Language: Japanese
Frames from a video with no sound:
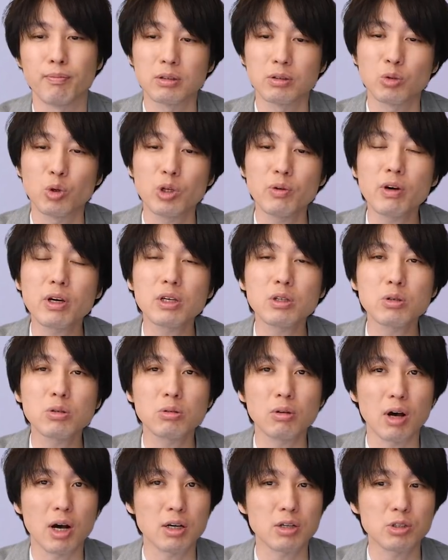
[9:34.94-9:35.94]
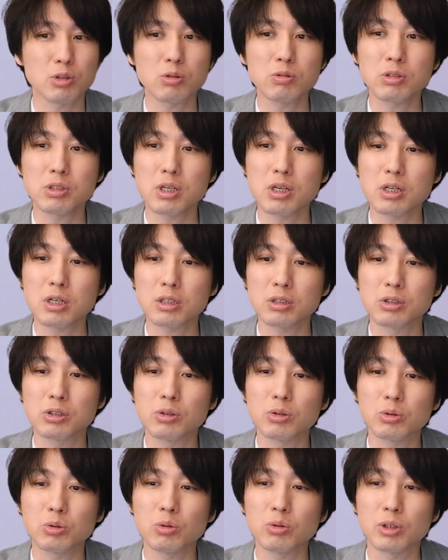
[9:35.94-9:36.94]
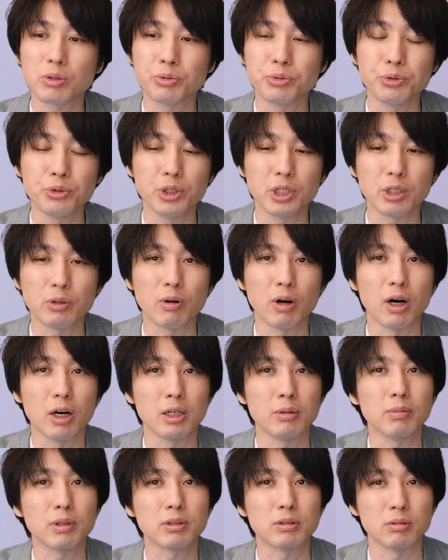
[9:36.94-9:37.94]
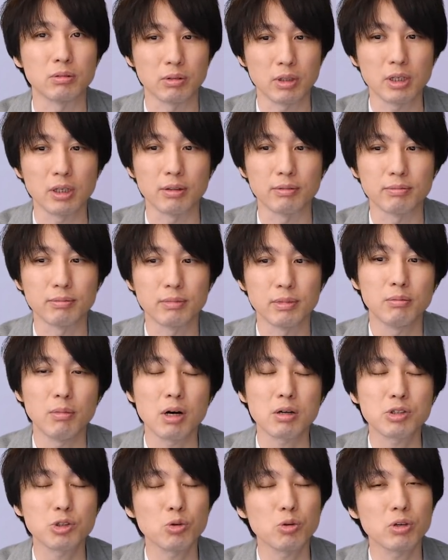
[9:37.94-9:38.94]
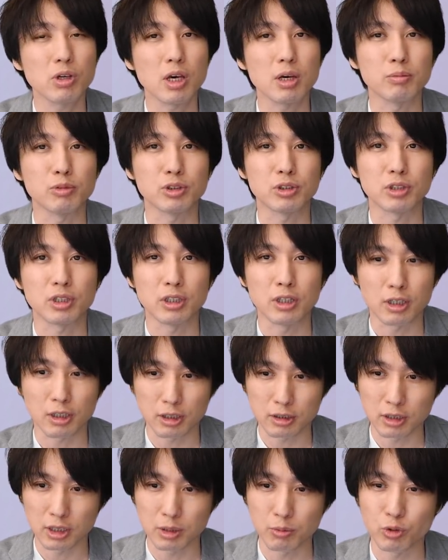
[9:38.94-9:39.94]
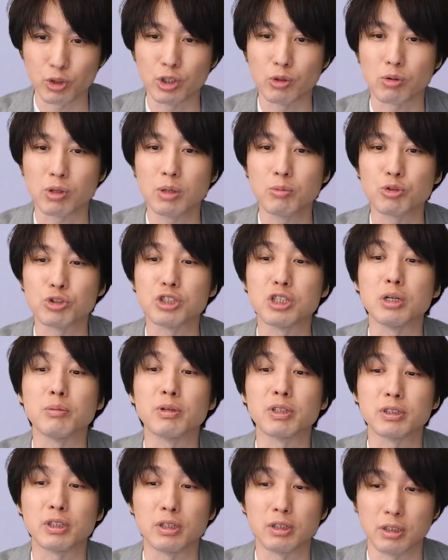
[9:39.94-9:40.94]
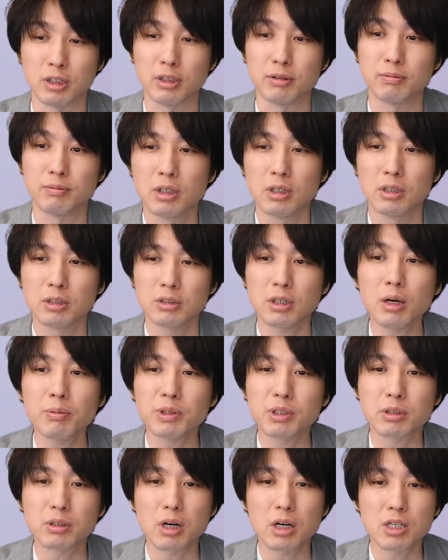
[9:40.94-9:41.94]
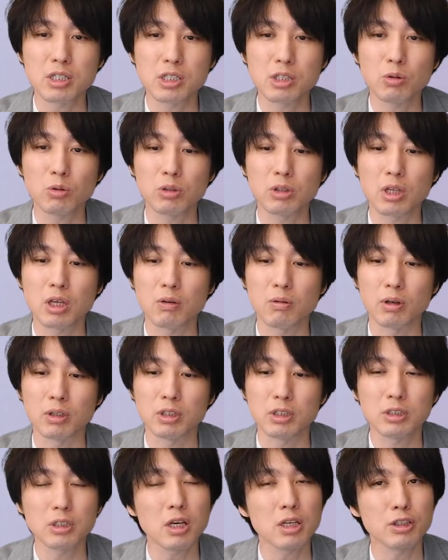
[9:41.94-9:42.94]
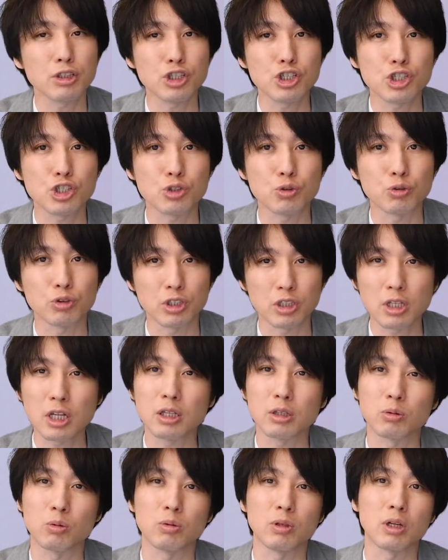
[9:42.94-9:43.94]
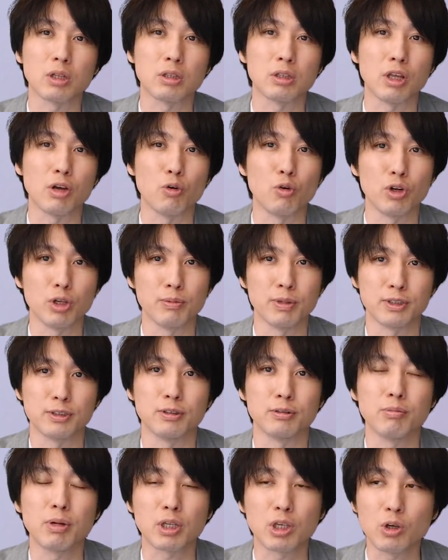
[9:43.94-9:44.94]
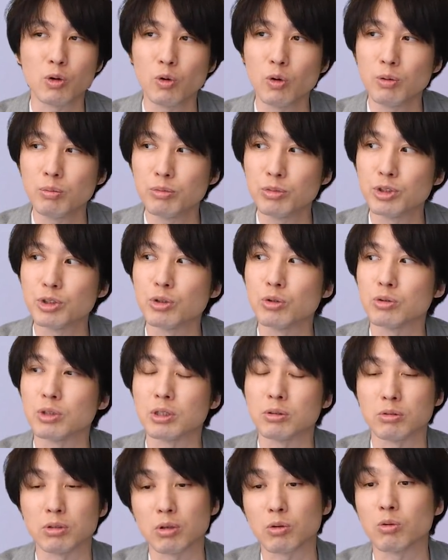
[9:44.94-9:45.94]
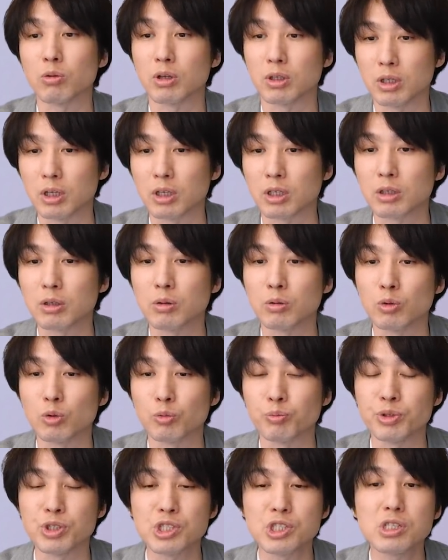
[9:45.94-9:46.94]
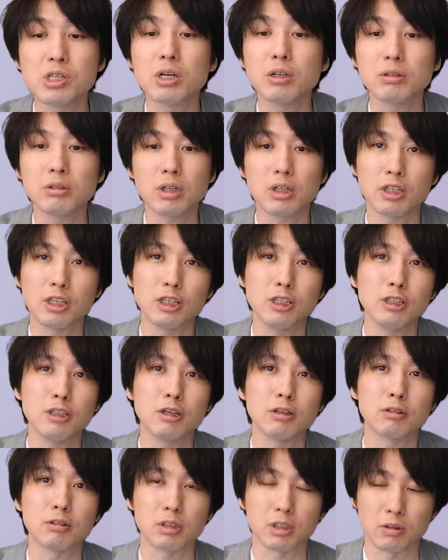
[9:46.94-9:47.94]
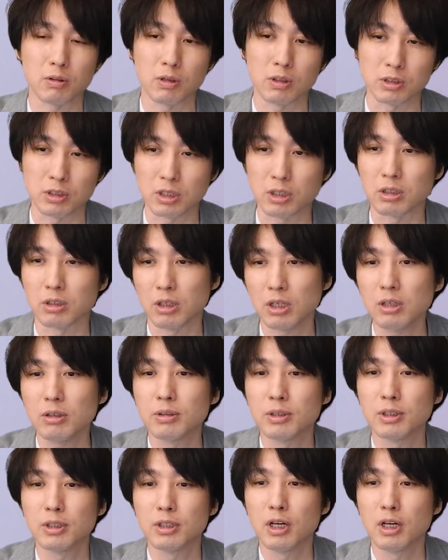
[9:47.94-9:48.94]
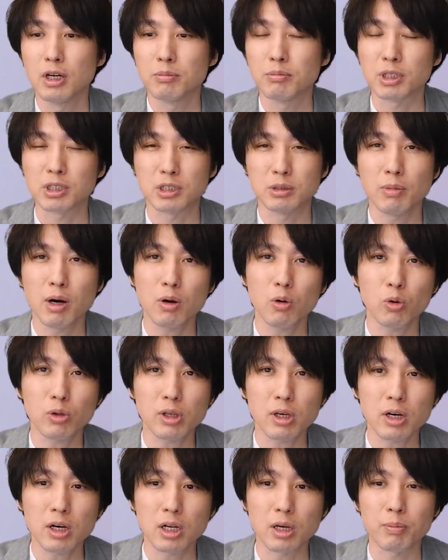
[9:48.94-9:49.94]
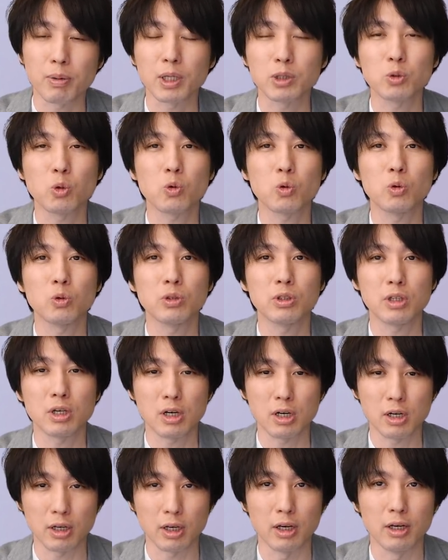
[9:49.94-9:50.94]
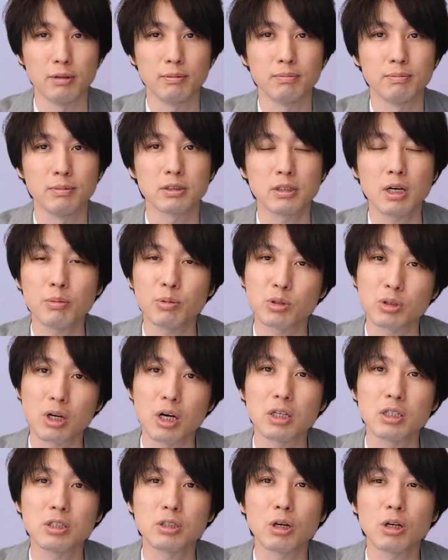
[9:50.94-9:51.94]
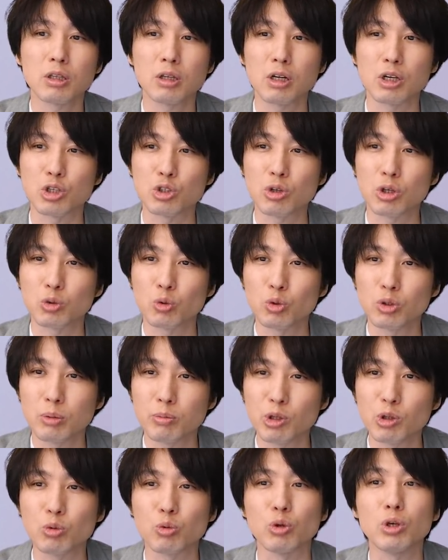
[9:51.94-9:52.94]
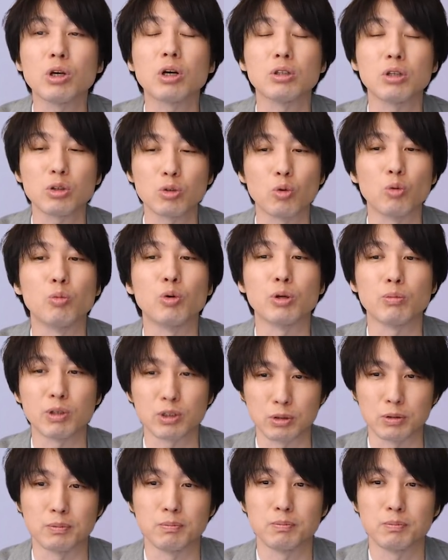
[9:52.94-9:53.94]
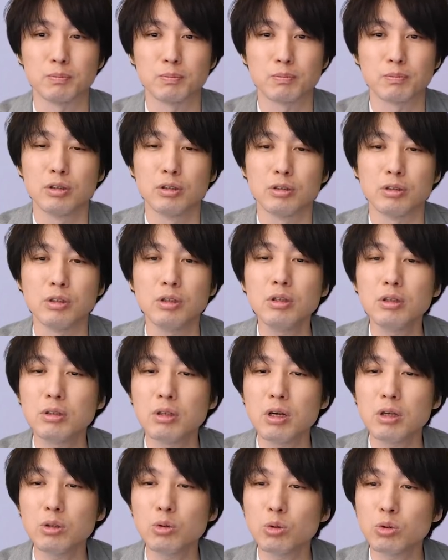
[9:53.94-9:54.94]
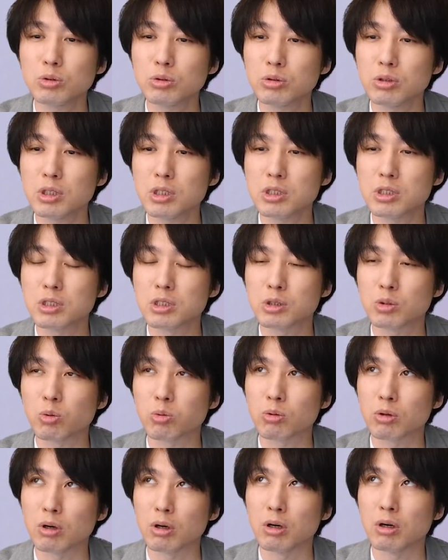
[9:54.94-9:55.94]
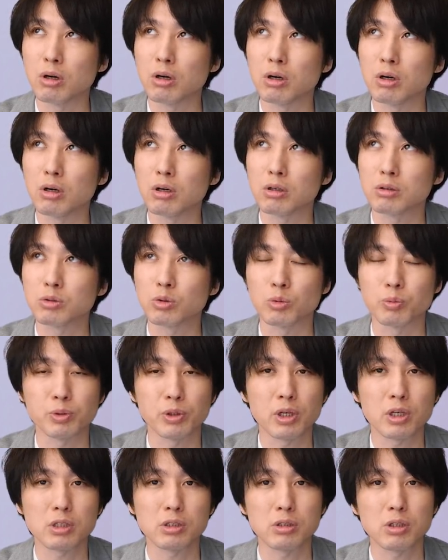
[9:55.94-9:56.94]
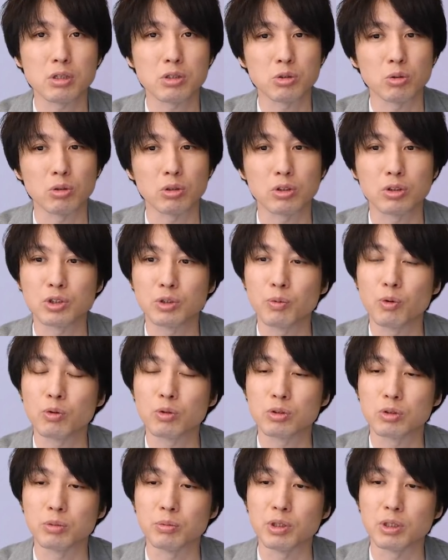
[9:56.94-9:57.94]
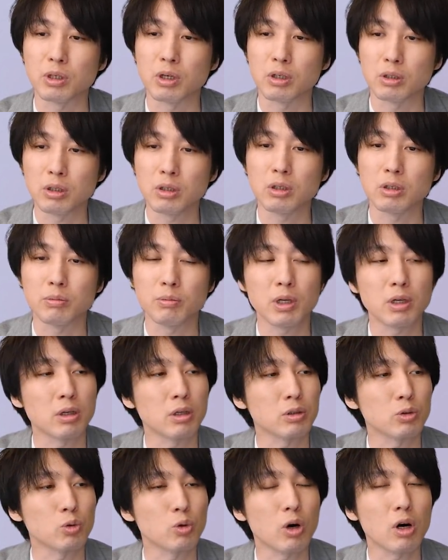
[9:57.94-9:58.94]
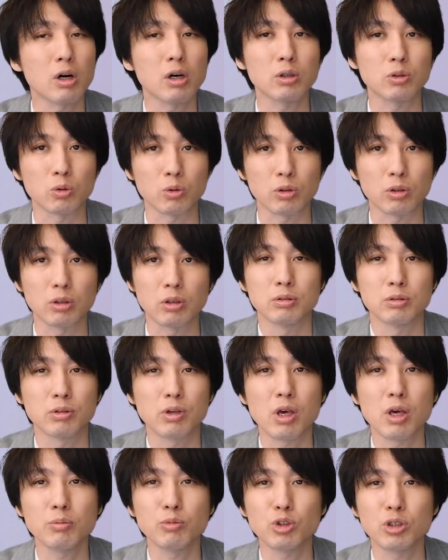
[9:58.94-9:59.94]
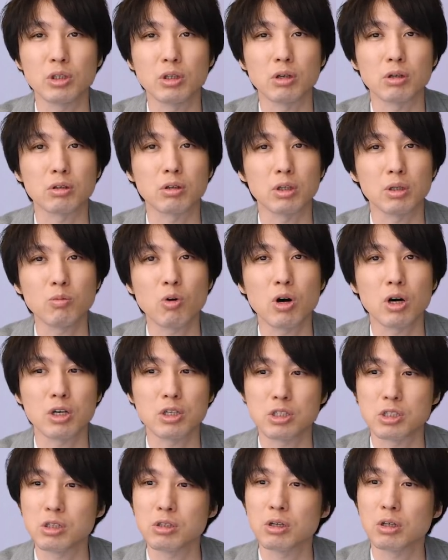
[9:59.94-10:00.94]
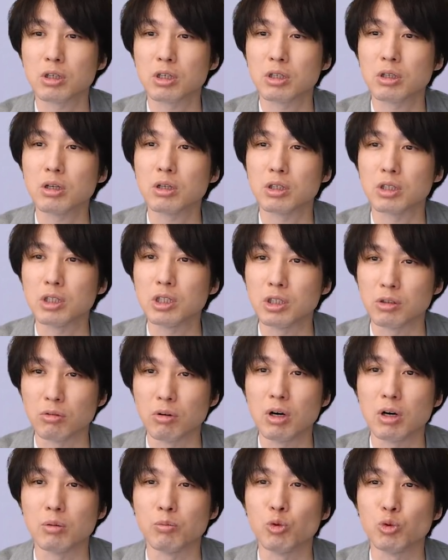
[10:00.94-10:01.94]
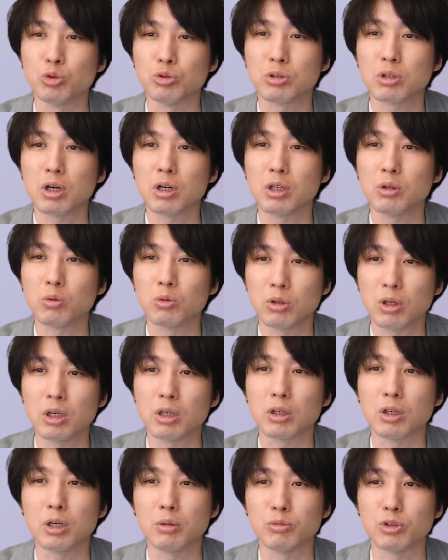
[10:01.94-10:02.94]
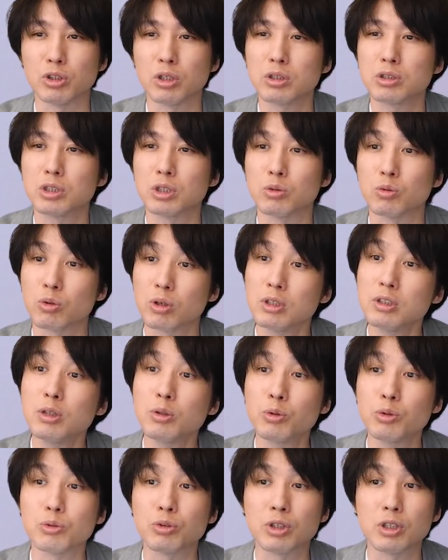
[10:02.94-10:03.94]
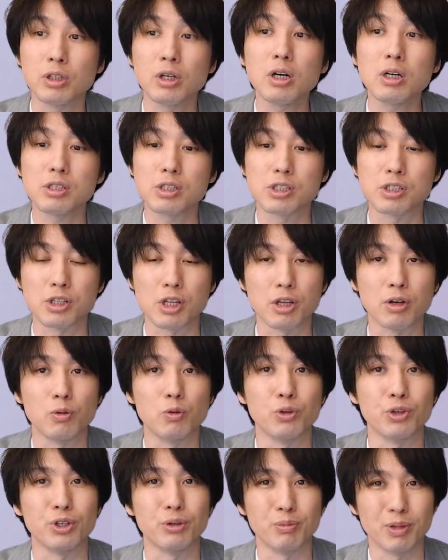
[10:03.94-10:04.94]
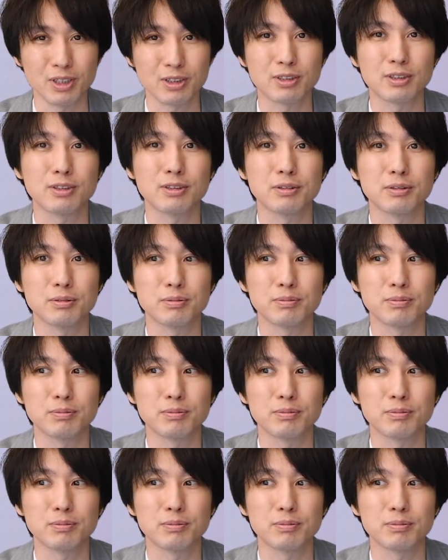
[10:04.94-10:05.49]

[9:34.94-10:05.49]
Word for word: とりわけちょっとアクション性が強そうな雰囲気はありますので、まあ、アクションゲーム好きな方にもいいのかもしれませんねサービス開始予定は2022年となっております、まあ、基本無料なのでこれねあのビジュアルが気になる方はぜひね、まあ、スマホであれパソコンであれサービス開始されたら一度遊んでみるといいかなと思います任天堂とかそのプレイステーション XBOX みたいな、まあ、あのハードゲーム機なんかにも配信が来た日にはもう抜かりのないゲームになっちゃうのかなという気がしております